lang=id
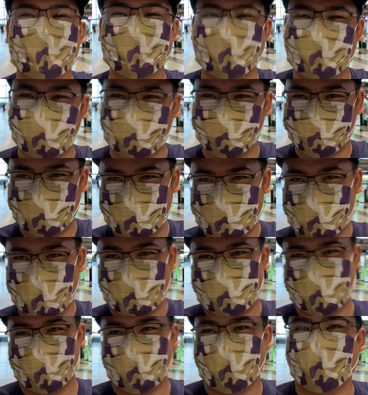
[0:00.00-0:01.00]
Jawabannya
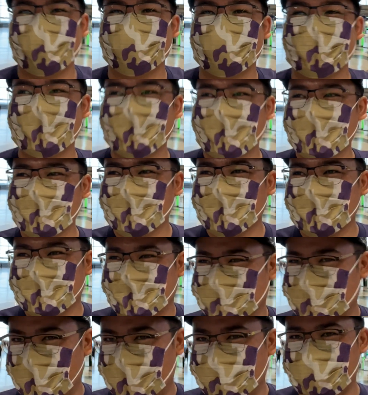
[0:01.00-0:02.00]
adalah
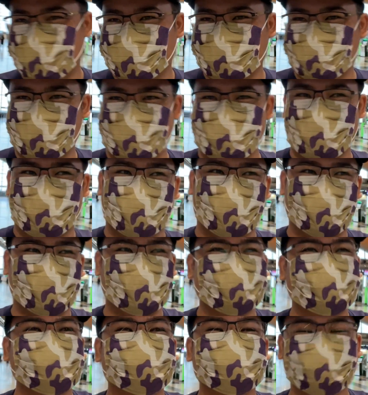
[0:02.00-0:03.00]
kadang ditanyakan,
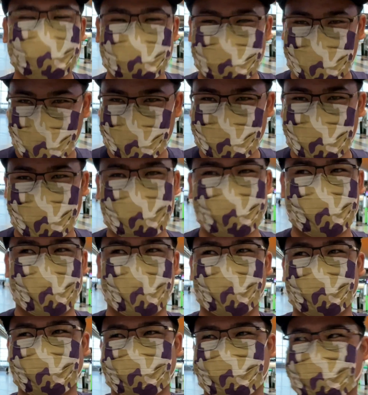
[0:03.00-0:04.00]
kadang enggak.
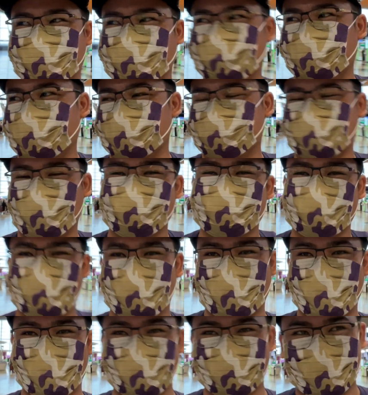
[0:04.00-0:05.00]
Jadi ya saya
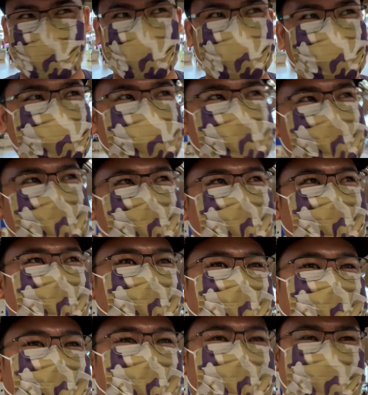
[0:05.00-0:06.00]
sarankan
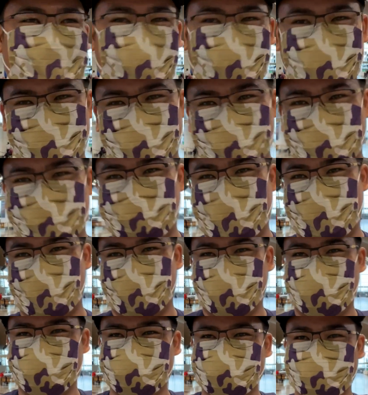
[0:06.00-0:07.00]
dari
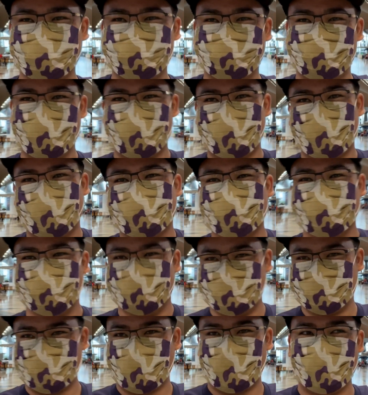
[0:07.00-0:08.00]
rumah sudah
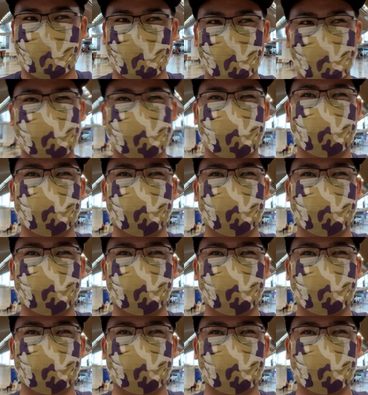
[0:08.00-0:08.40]
diinstal